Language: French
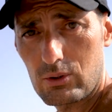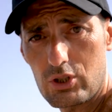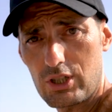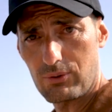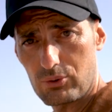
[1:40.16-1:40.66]

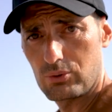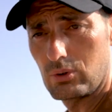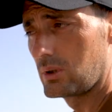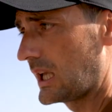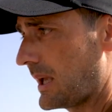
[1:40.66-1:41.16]
que j'ai vendus,
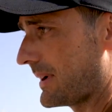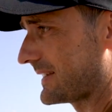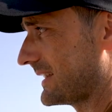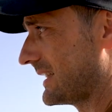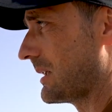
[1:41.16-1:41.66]
bah,
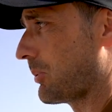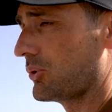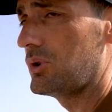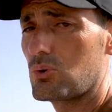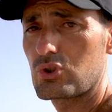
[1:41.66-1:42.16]
c'était des
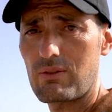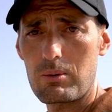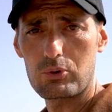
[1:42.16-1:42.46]
produits dont j'avais